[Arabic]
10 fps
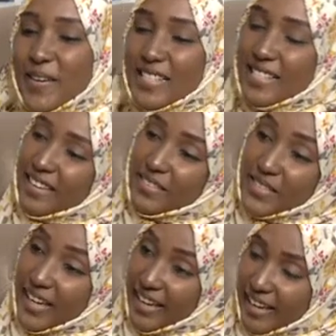اسرع
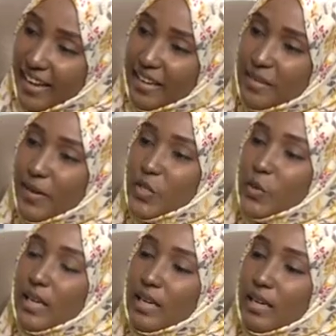نفس الحكايه بعد
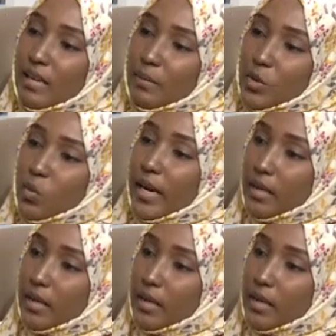شويه المجموعه